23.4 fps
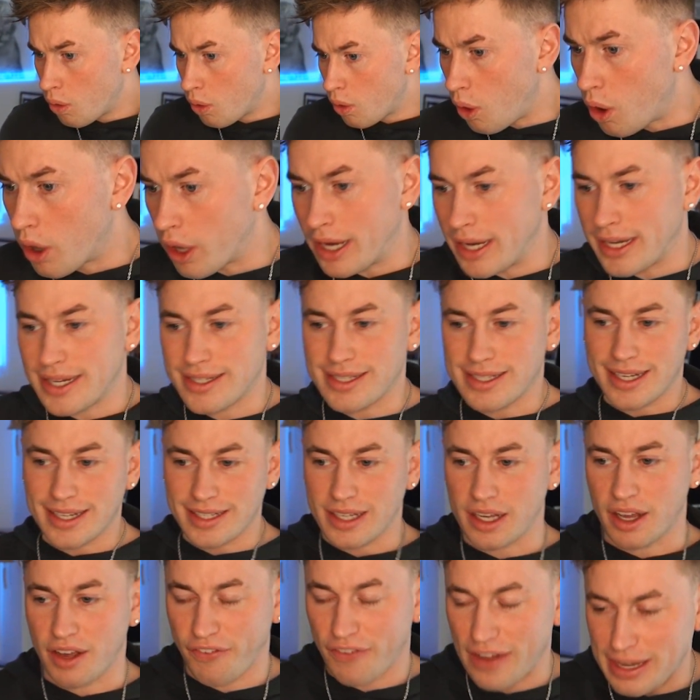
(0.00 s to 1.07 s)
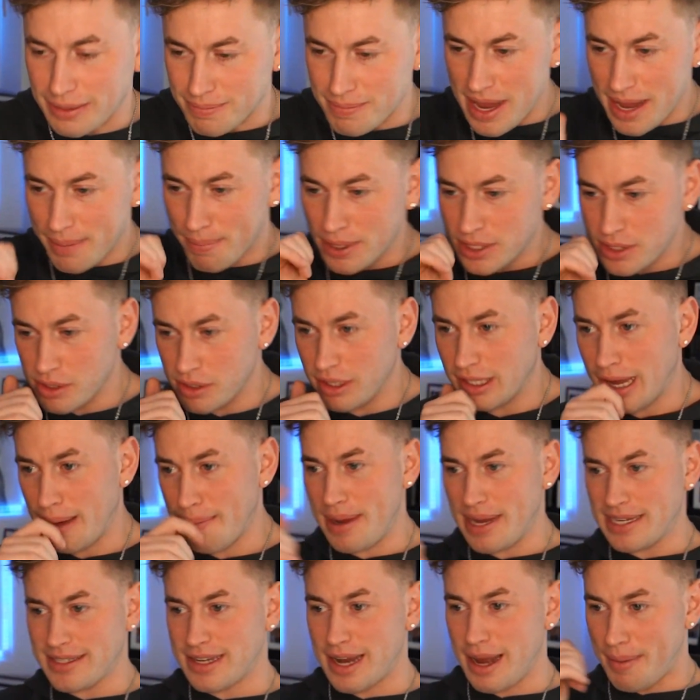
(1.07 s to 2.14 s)
Okay, das dritte gefällt mir persönlich am
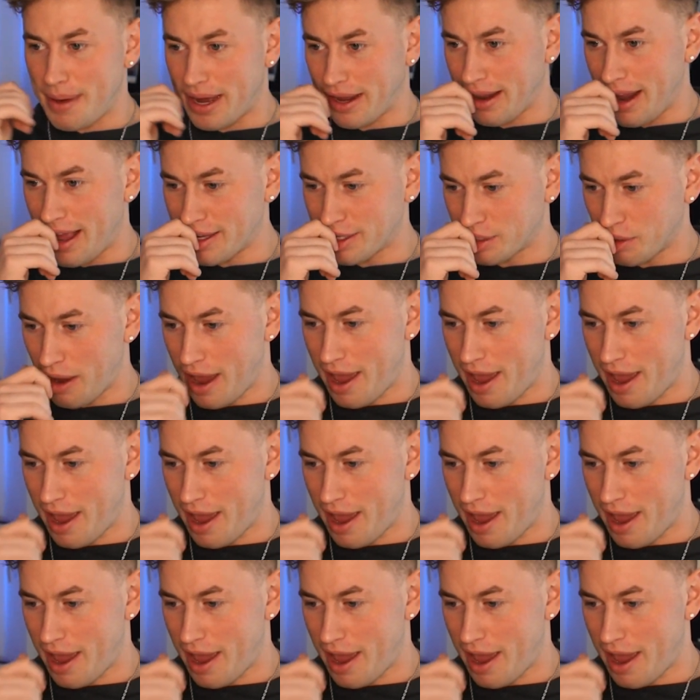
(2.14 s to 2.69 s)
besten, aber er so,